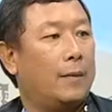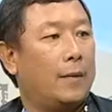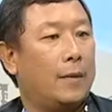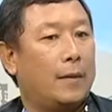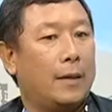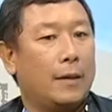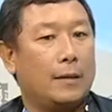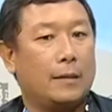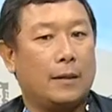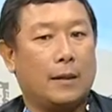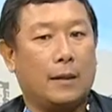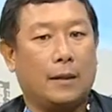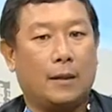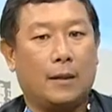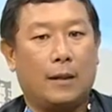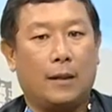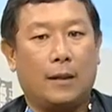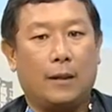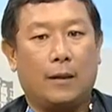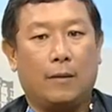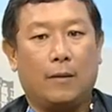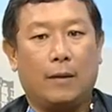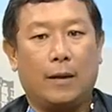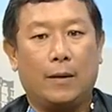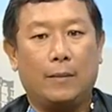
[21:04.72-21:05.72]
ครับ เราได้เศรษฐ
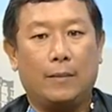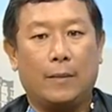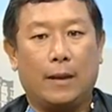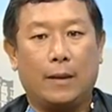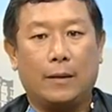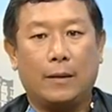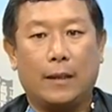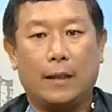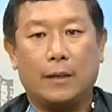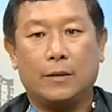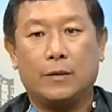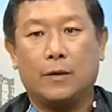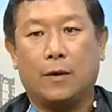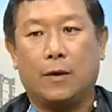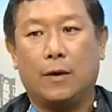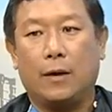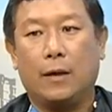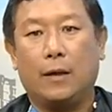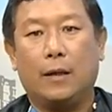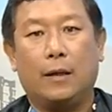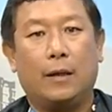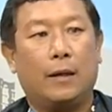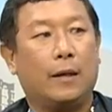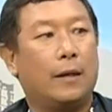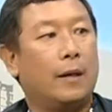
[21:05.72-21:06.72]
กิจเราได้ไม้ใช้สอ
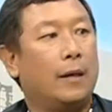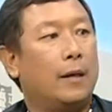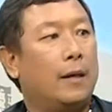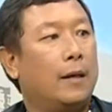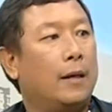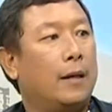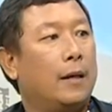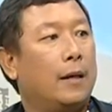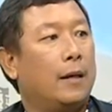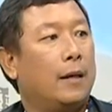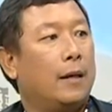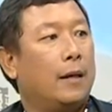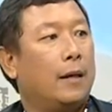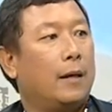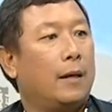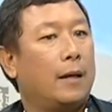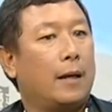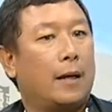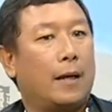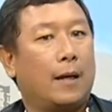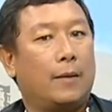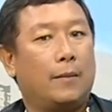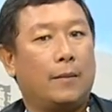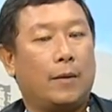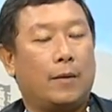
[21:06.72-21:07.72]
ย
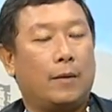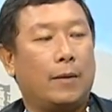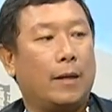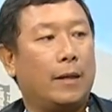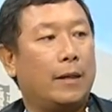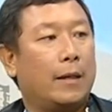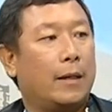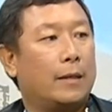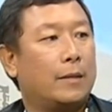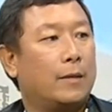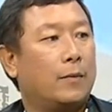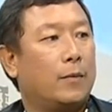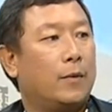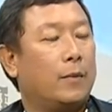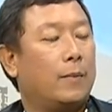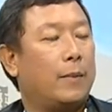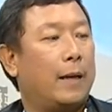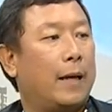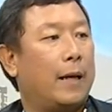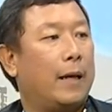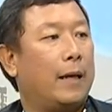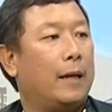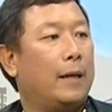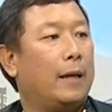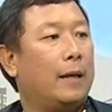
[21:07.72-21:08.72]
นะครับ เราได้ยาสมุน
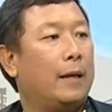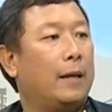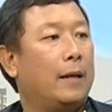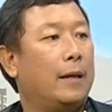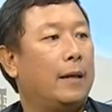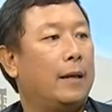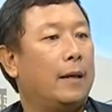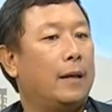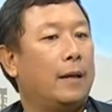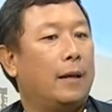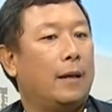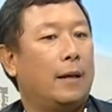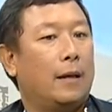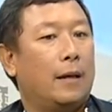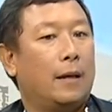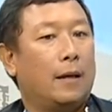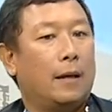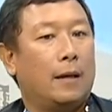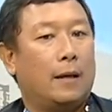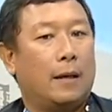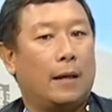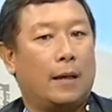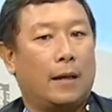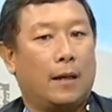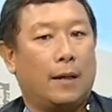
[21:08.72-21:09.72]
ไพร
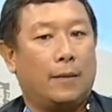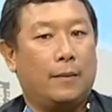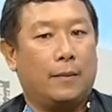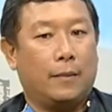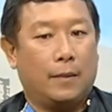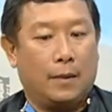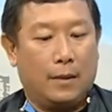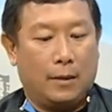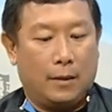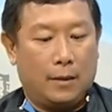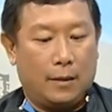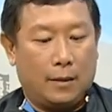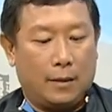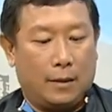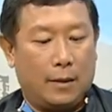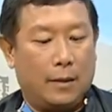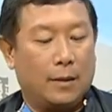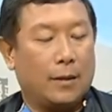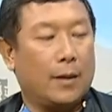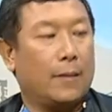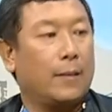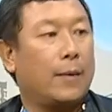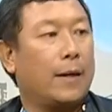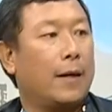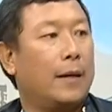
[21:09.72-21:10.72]
นะครับ
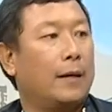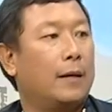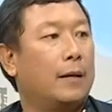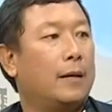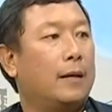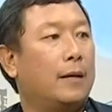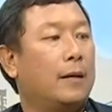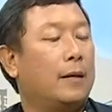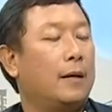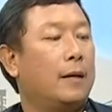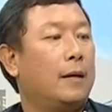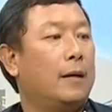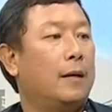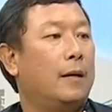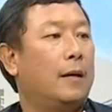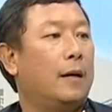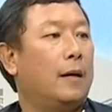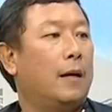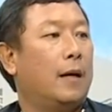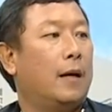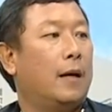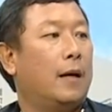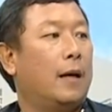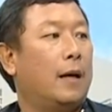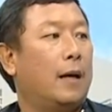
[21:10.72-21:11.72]
ที่สำคัญคือ
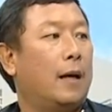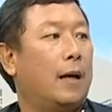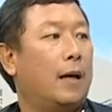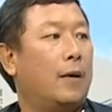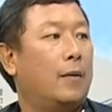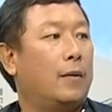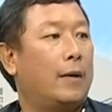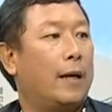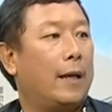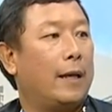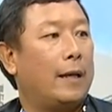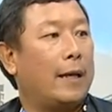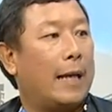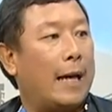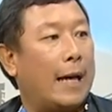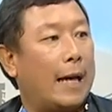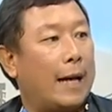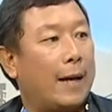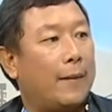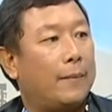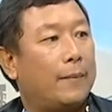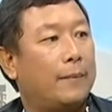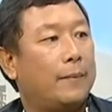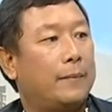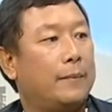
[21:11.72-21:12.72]
เราได้
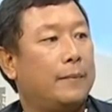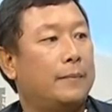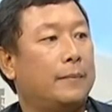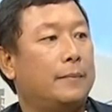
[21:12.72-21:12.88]
น้ำ